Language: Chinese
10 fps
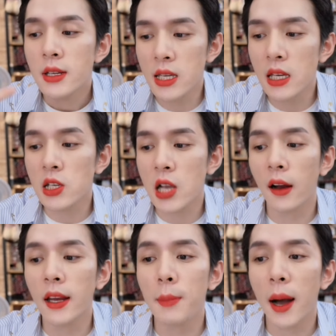气
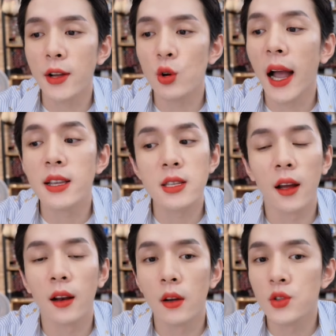场立马就开起来了。